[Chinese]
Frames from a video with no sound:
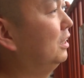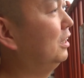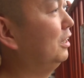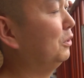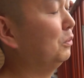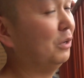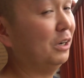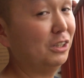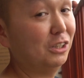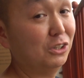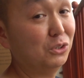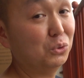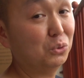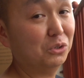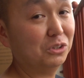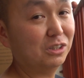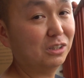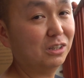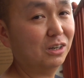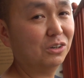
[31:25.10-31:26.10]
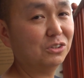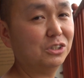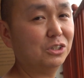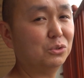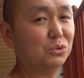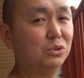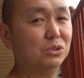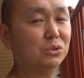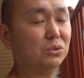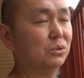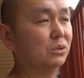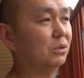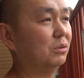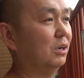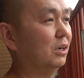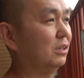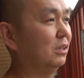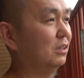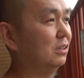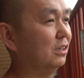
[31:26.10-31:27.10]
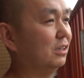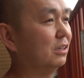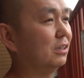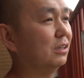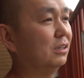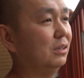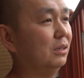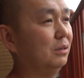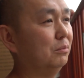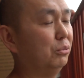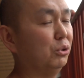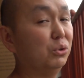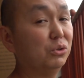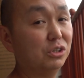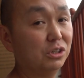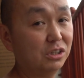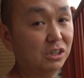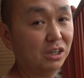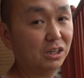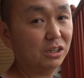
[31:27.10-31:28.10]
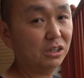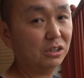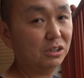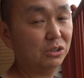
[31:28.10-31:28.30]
另外呢，如果你条件允许的话，你可以不用一天，